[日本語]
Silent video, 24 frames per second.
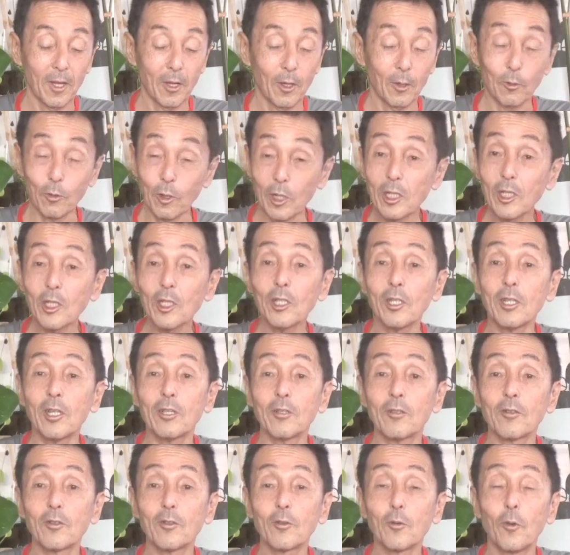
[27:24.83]
嬉しいで
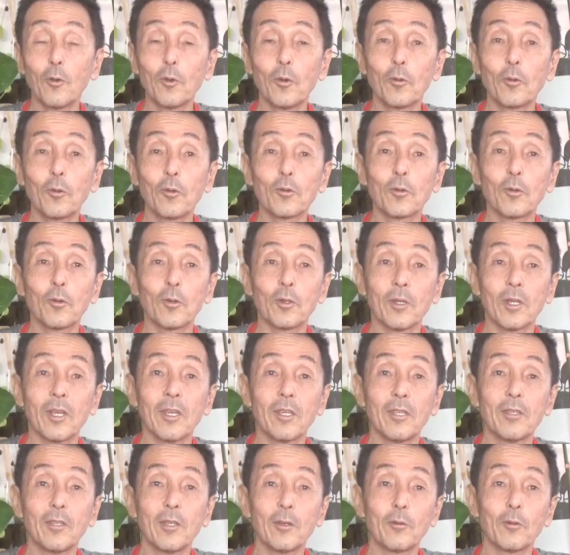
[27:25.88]
す、こういうことをね
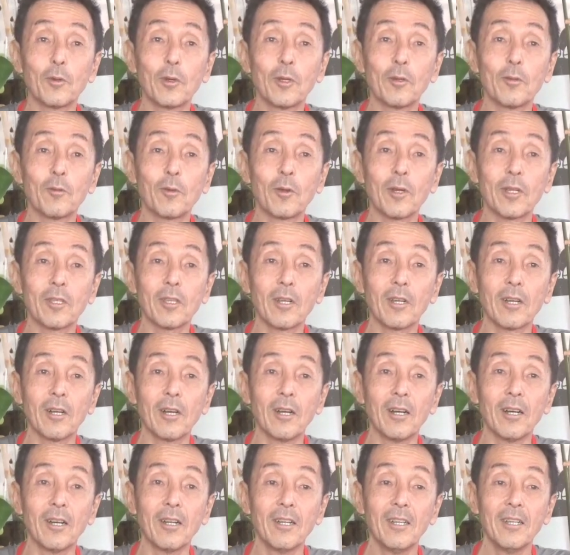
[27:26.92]
言ってくれる方
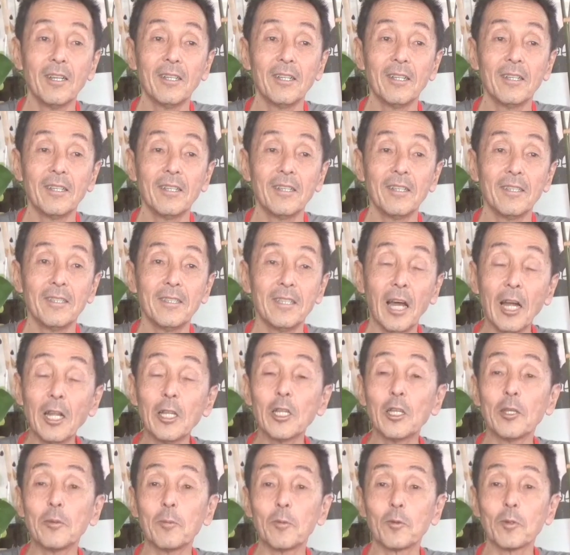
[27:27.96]
が
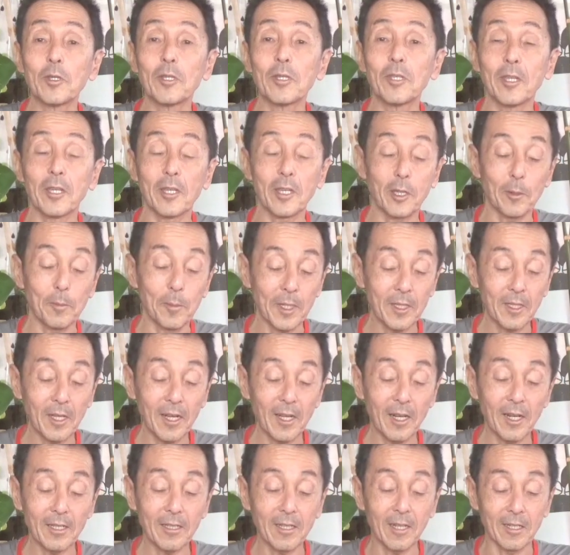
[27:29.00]
何人も出てきて、また
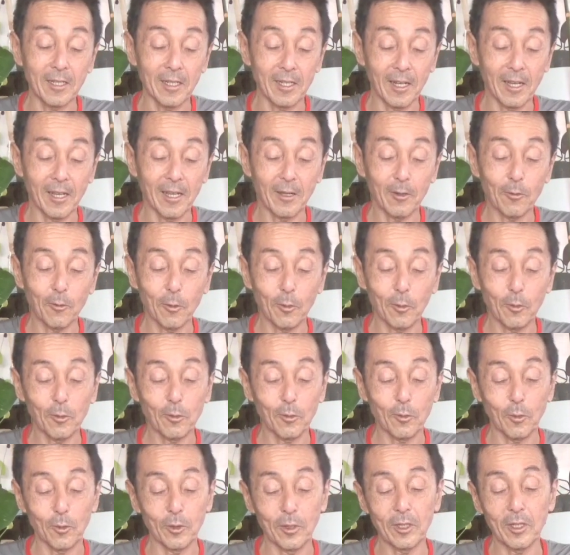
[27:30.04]
新たにねこういうこ
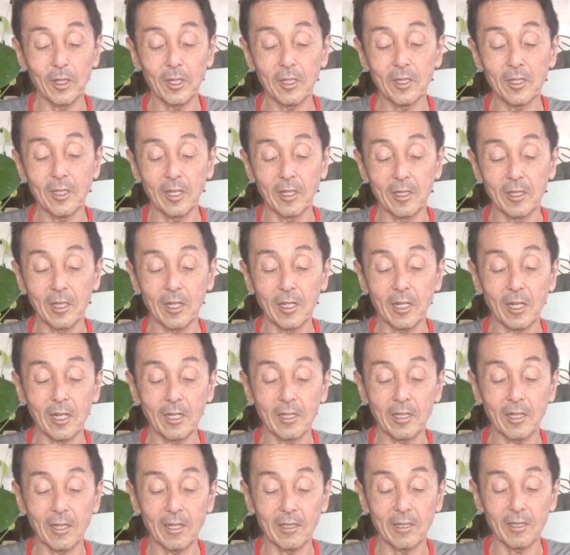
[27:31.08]
とを言ってきていただ
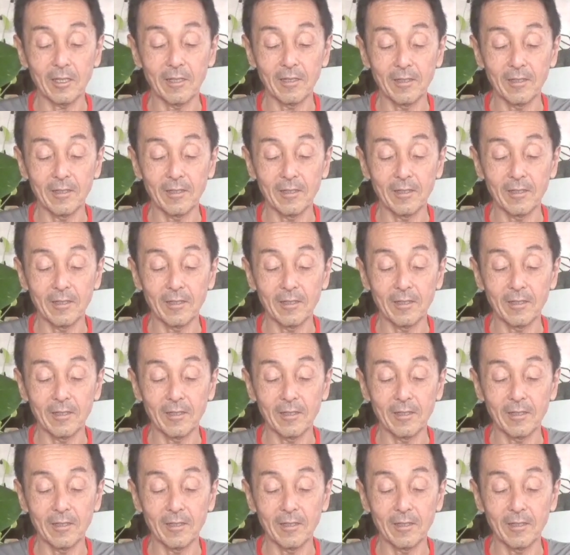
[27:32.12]
いた、